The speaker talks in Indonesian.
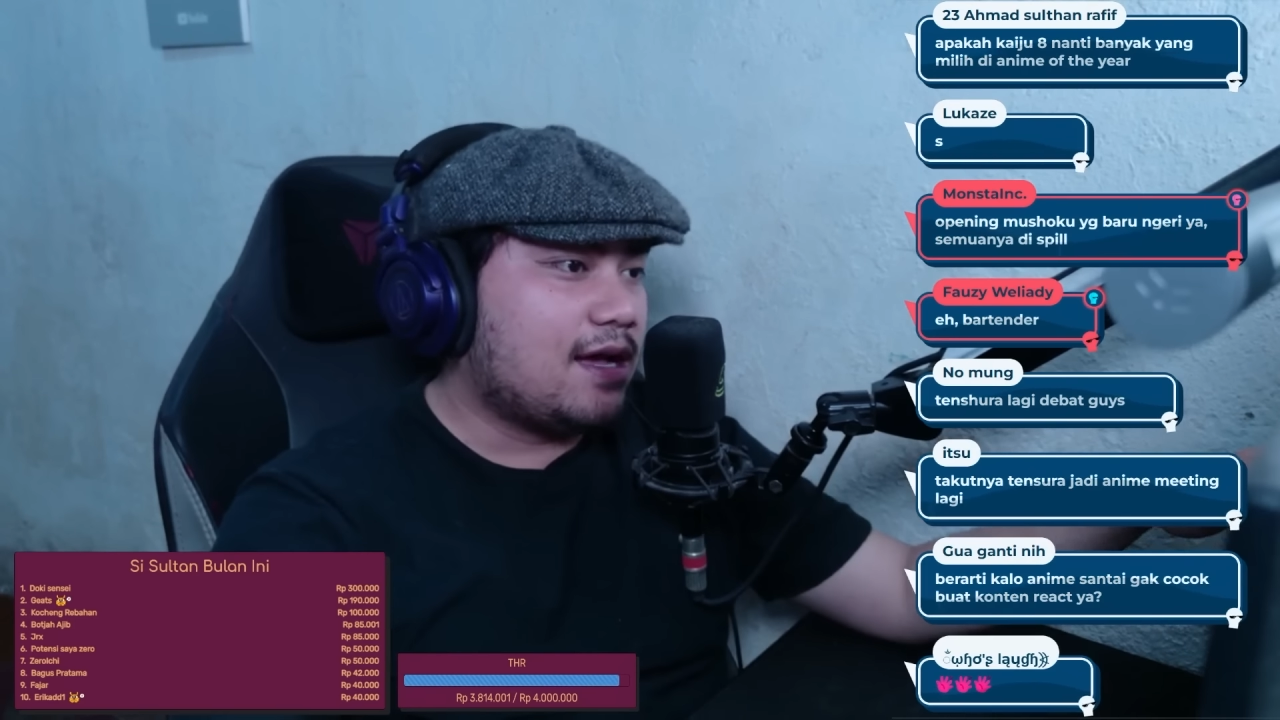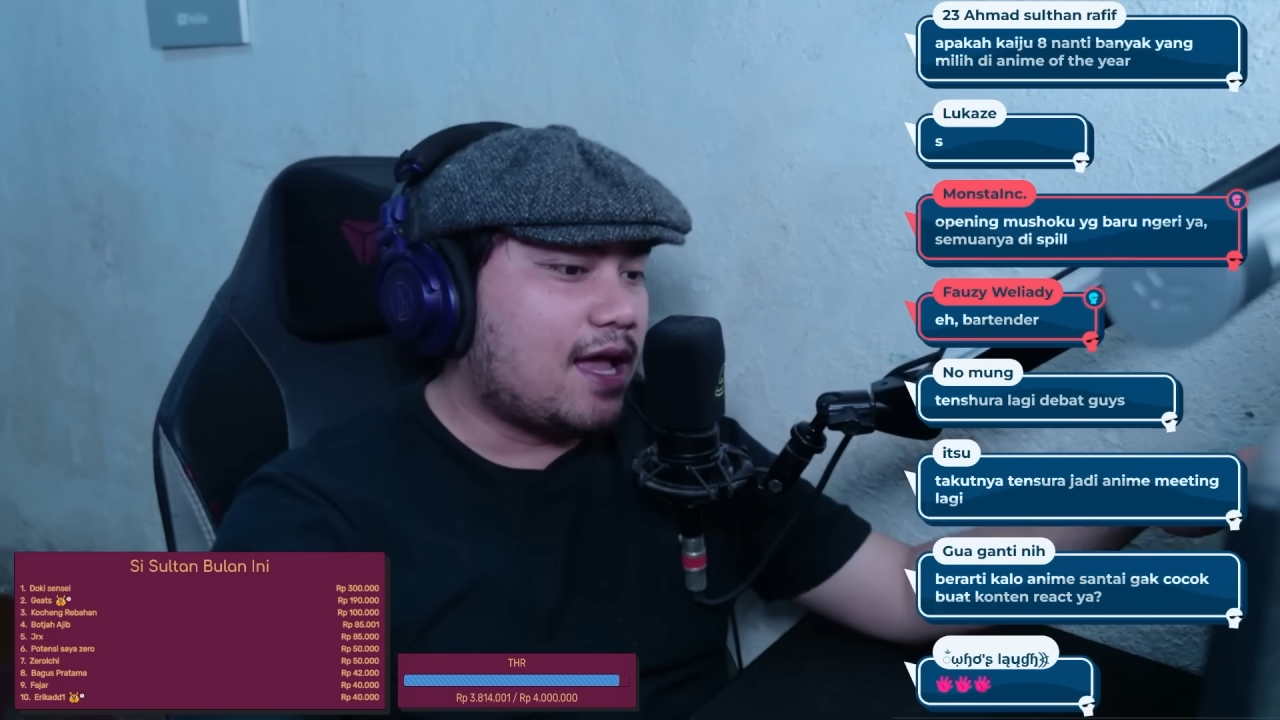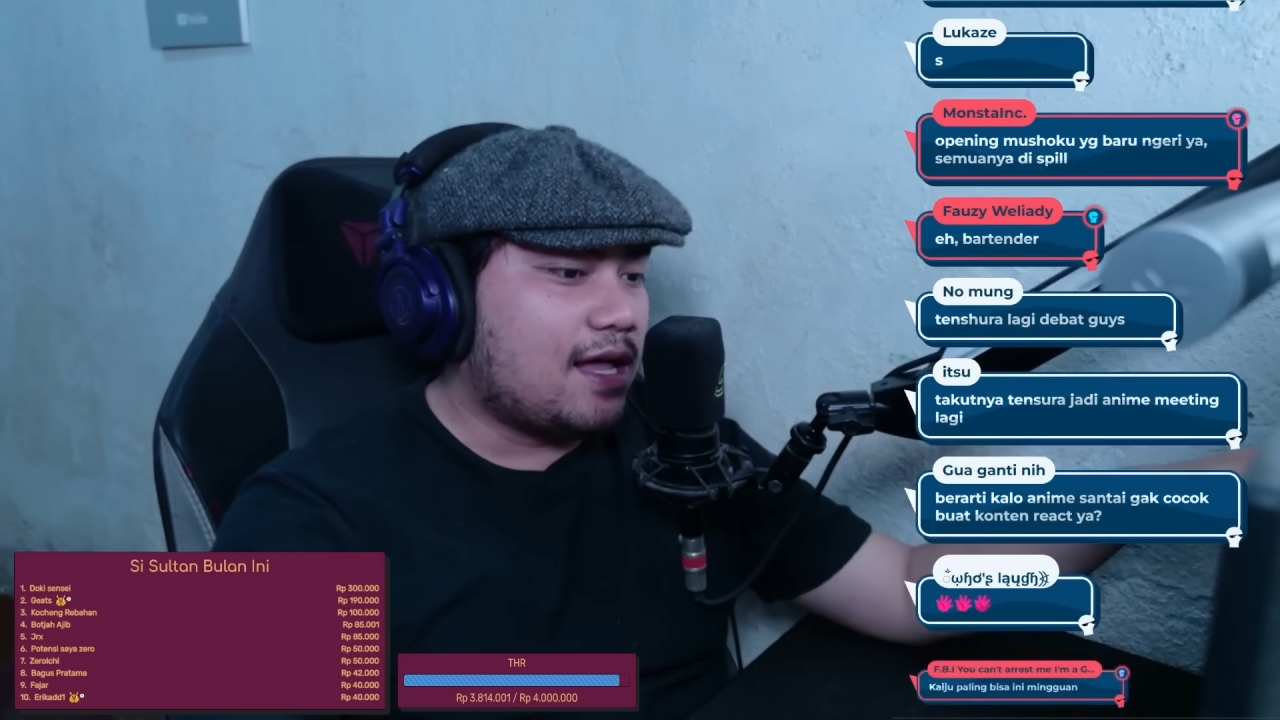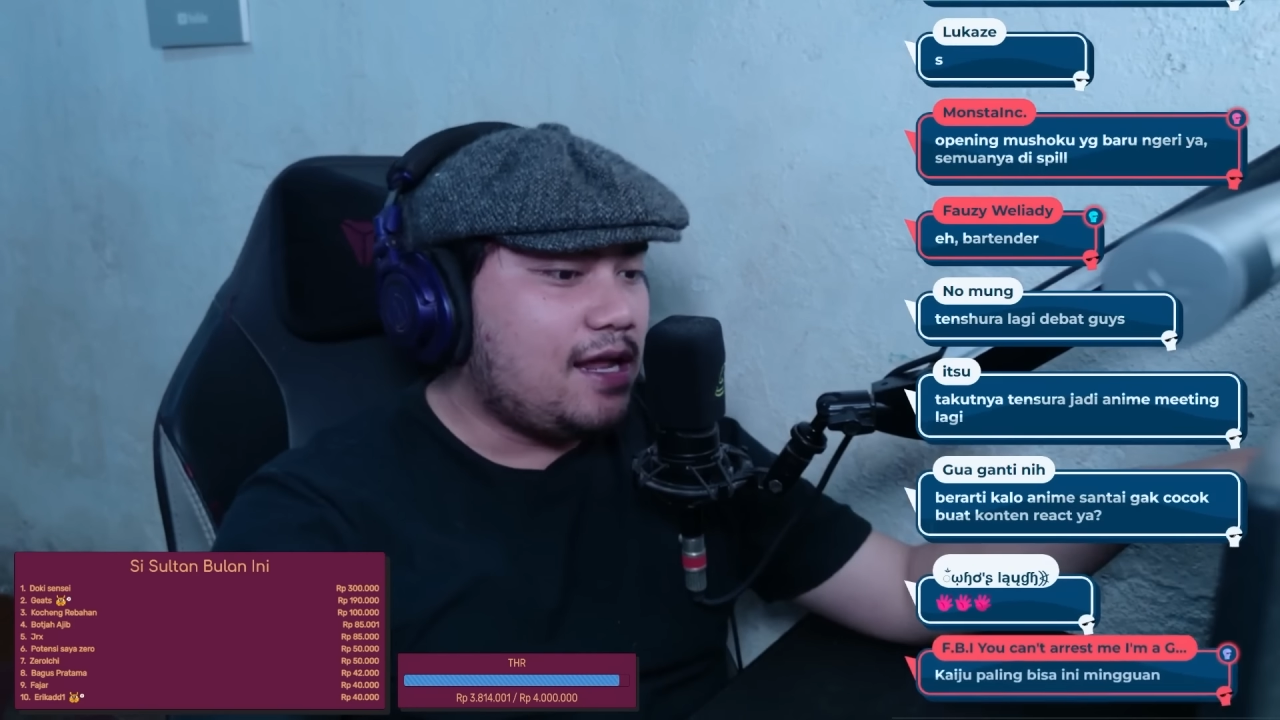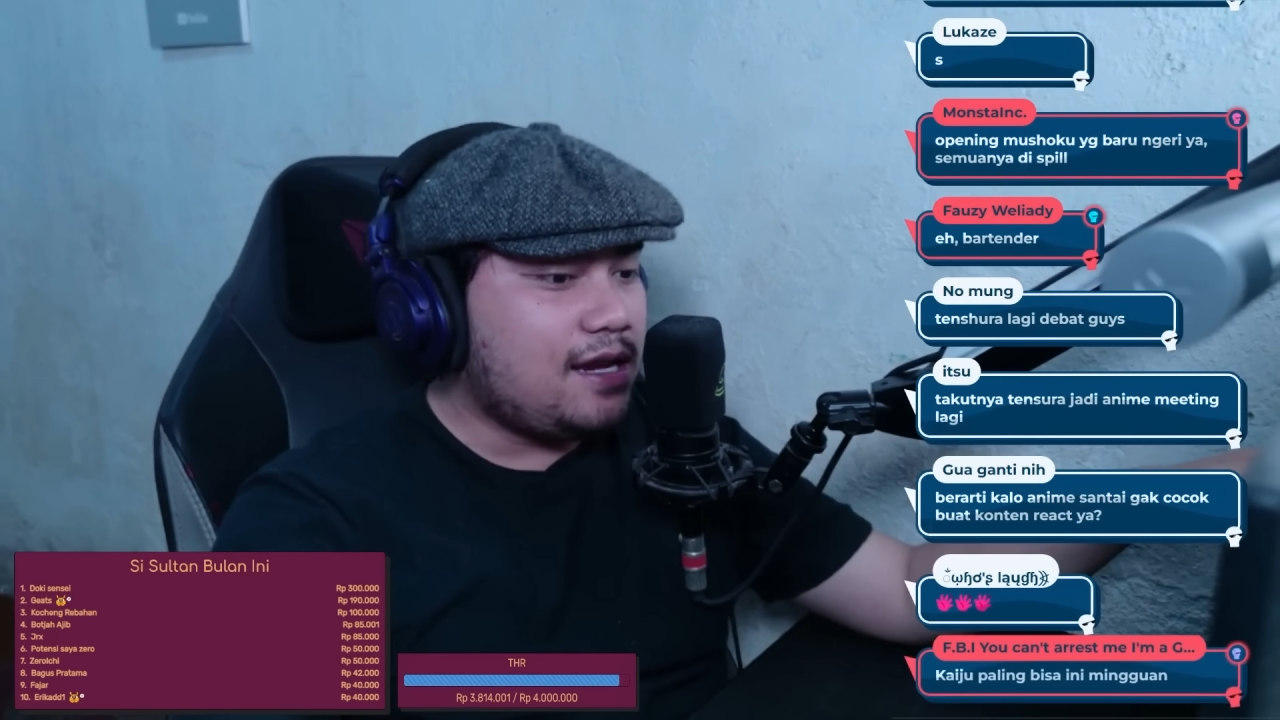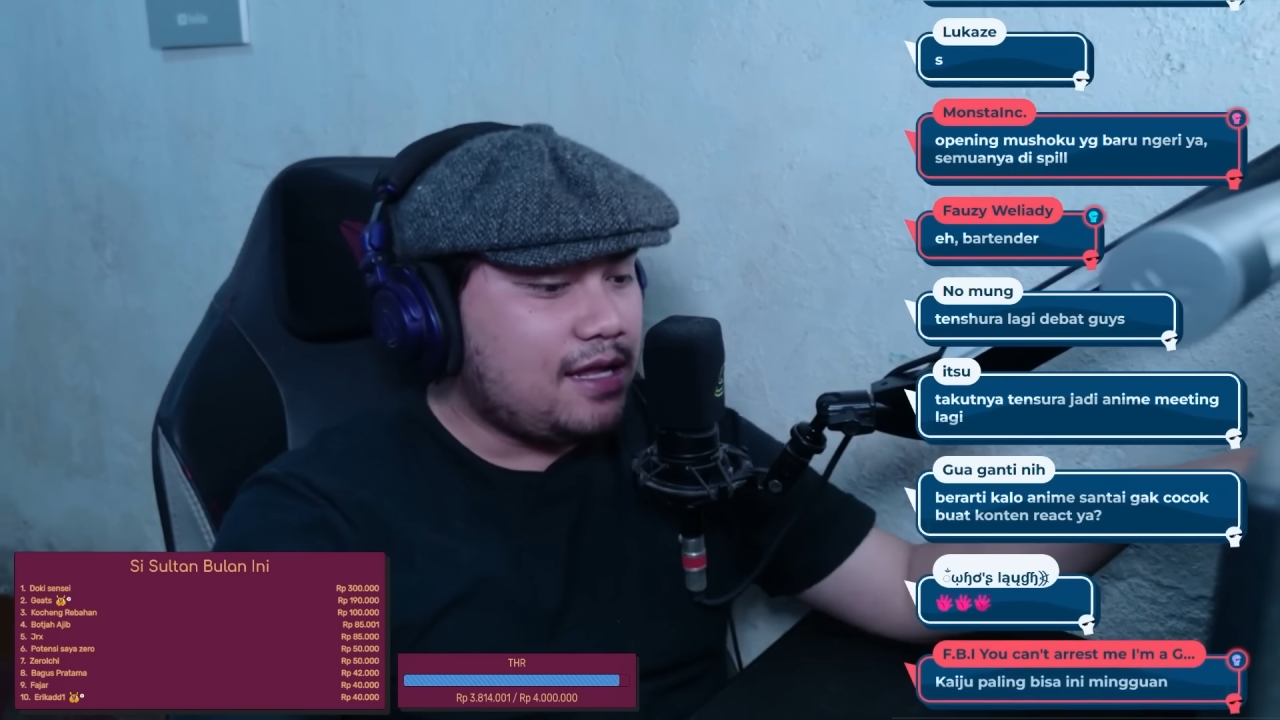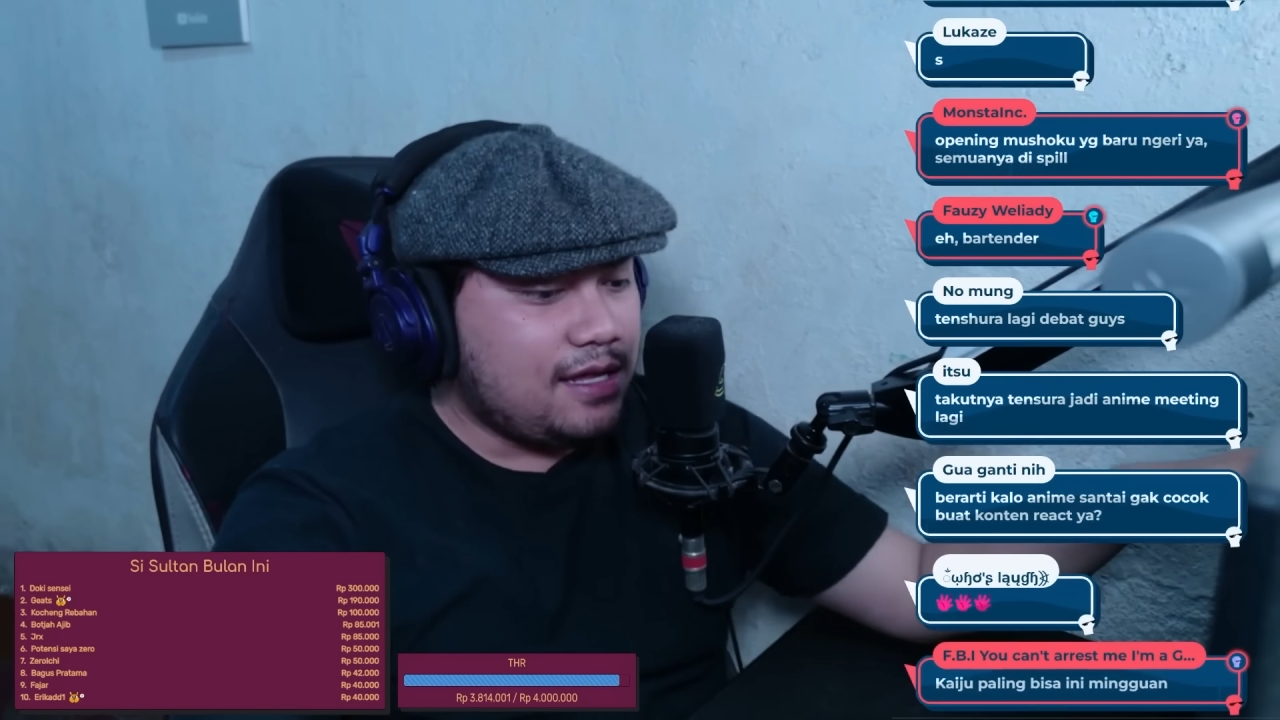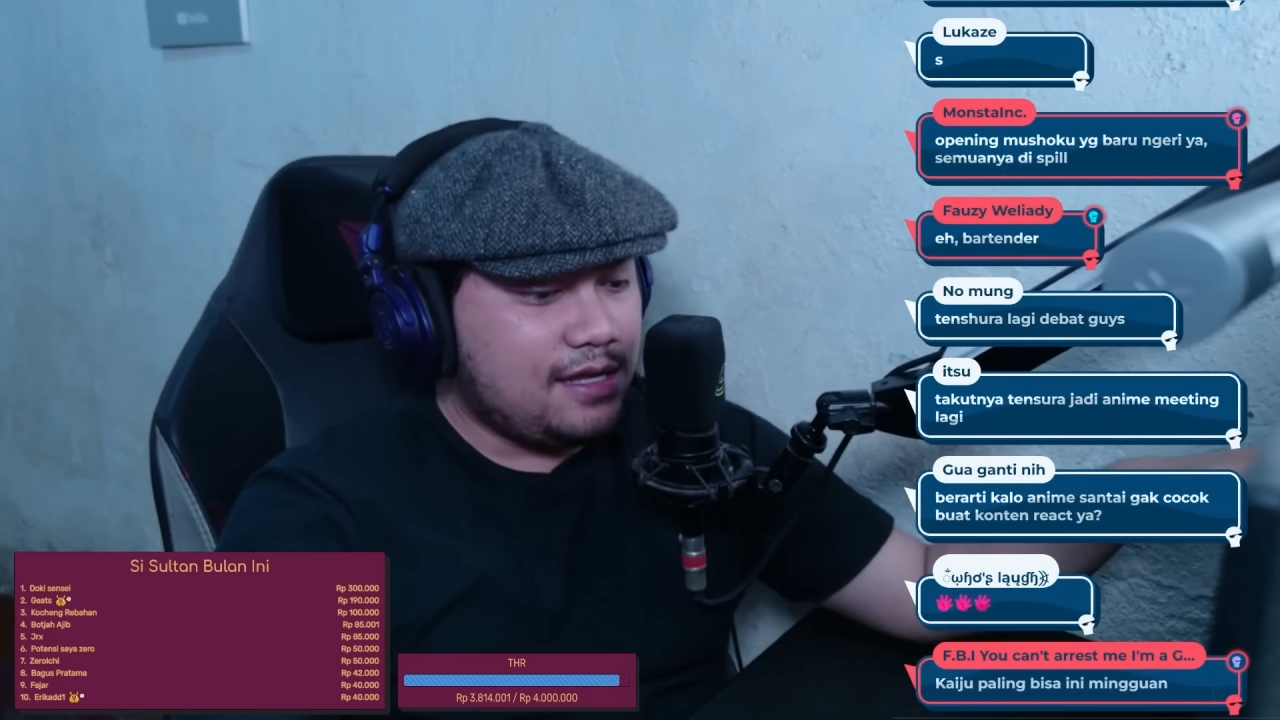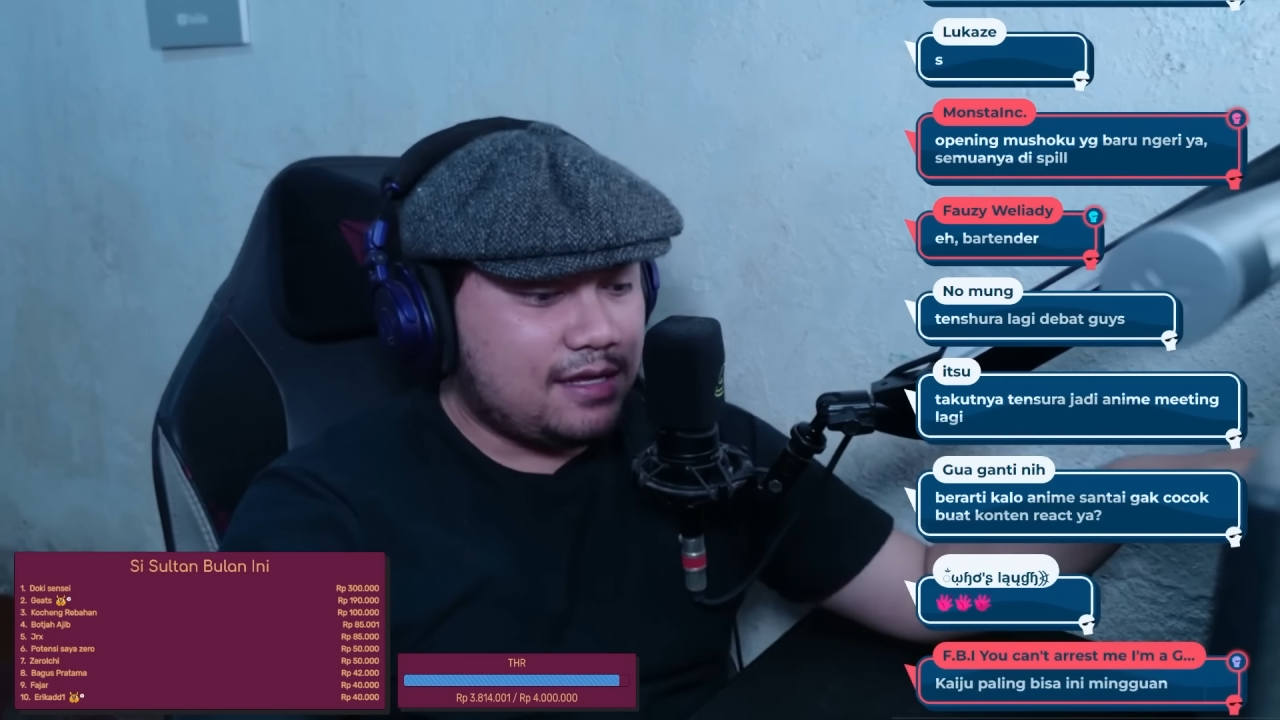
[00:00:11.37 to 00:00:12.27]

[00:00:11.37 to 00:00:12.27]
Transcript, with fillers: kali ini,